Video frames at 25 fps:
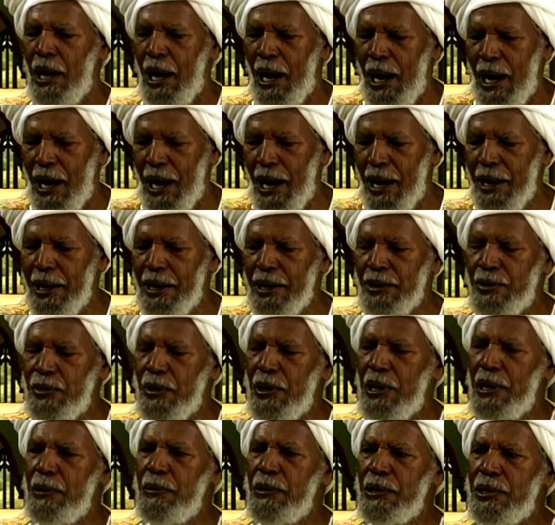
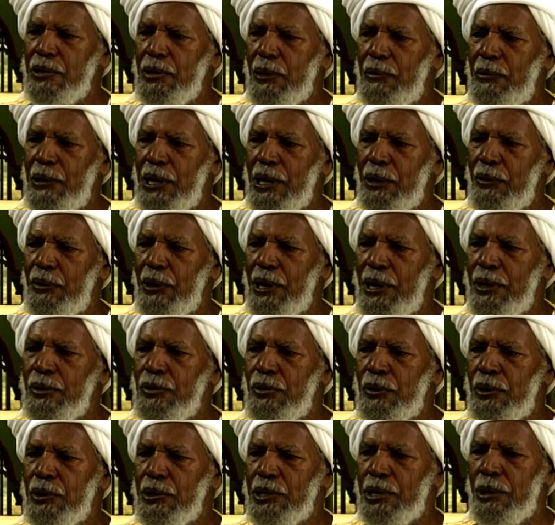حعرسوا لي بنتهم لي
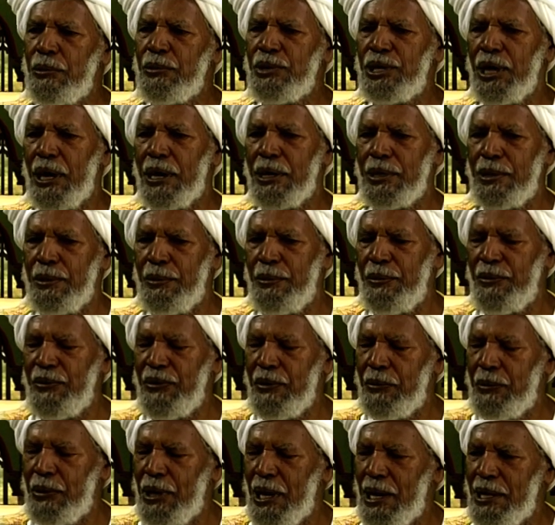ولدهم تم تخدمهم
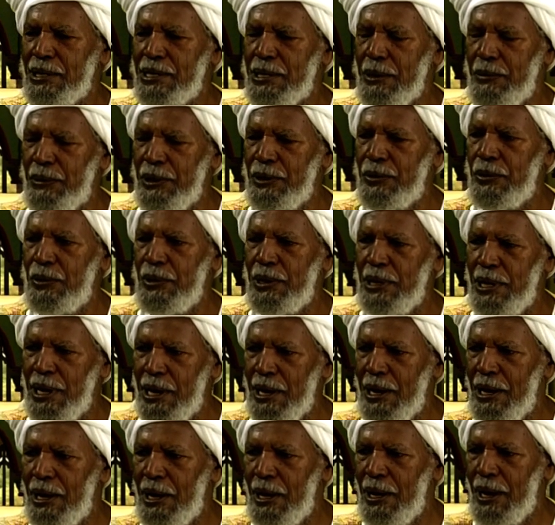في مناسبتهم
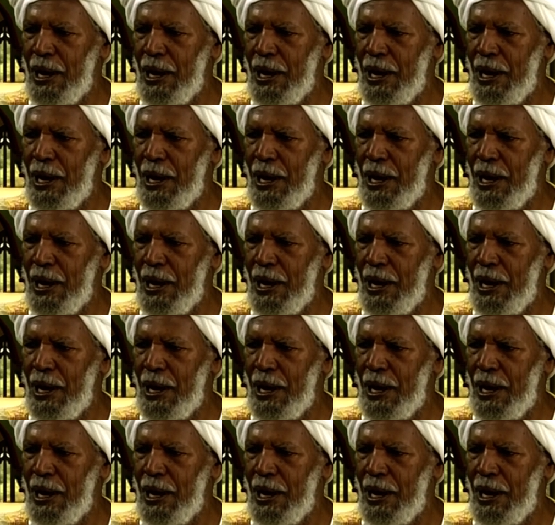دي